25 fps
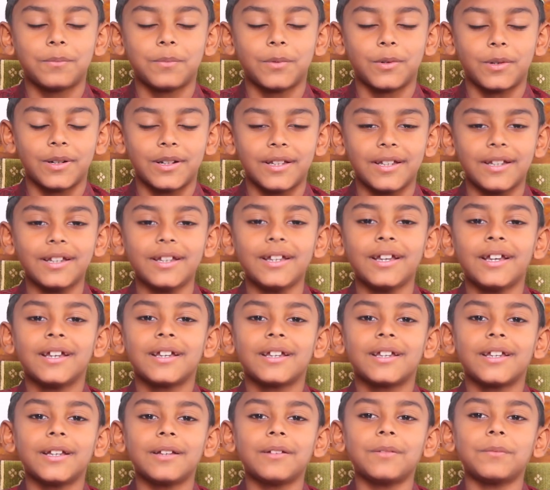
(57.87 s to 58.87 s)
পড়ি
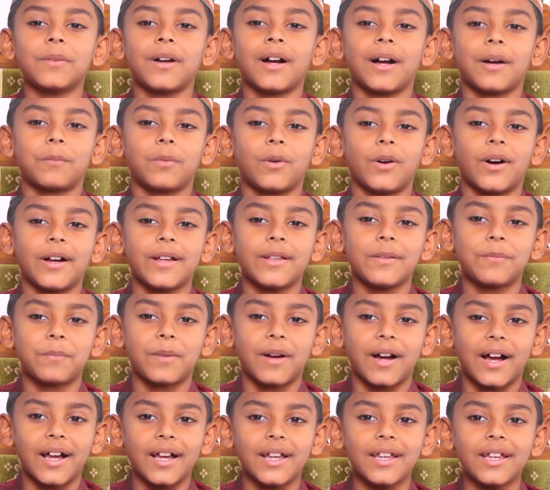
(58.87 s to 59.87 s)
কিংবা ভয়
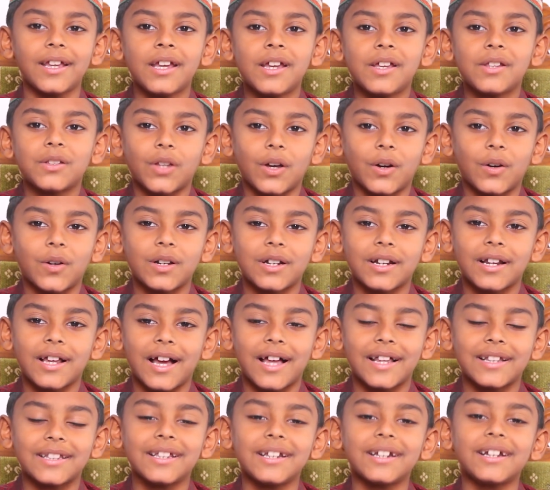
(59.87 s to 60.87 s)
পাই তখন
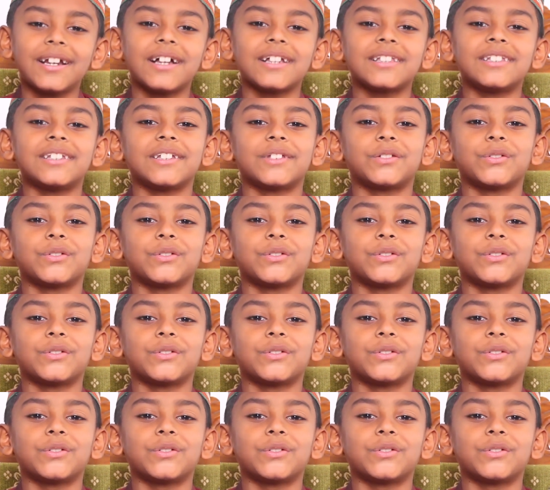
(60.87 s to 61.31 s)
কাদের কাছে